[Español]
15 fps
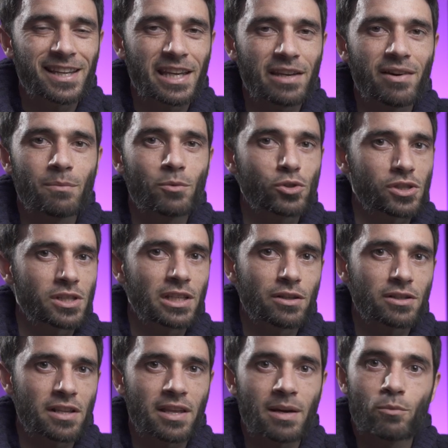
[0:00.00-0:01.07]
que iba a muchos
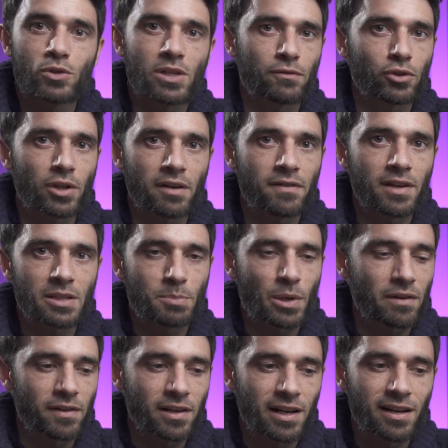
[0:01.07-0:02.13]
sitios, hacía muchas fotografías, pero
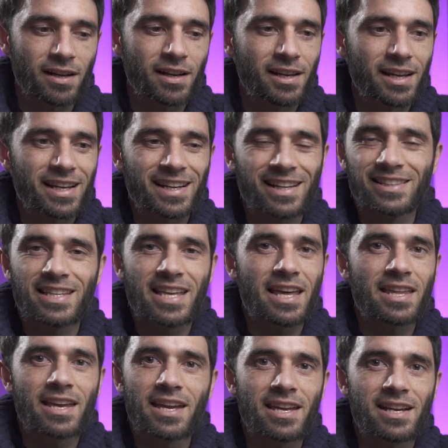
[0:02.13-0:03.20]
al final cantidad
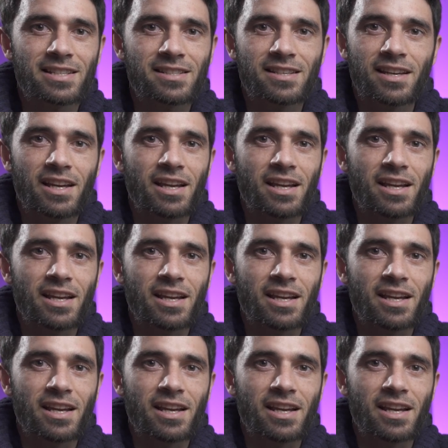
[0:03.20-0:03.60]
de ellas